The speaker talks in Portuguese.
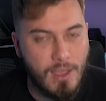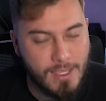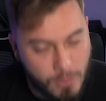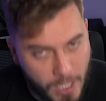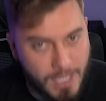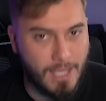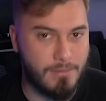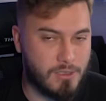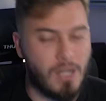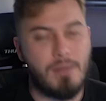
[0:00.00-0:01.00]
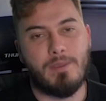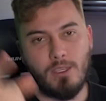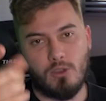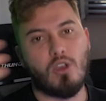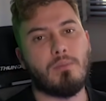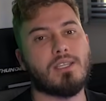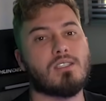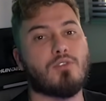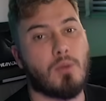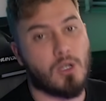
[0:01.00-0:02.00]
e corre lá. Só lembrando, sua mãe se
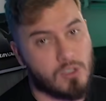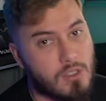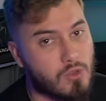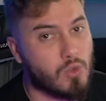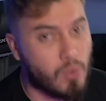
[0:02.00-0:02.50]
formar de 18